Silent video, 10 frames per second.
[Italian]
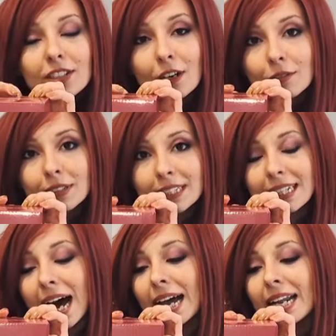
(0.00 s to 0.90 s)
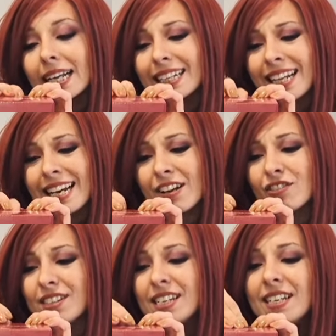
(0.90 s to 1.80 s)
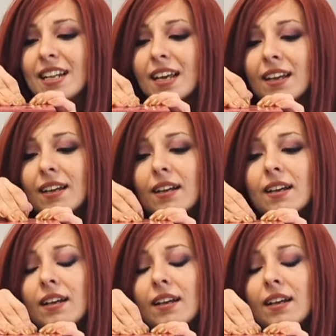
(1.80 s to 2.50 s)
non acquistare delle cosine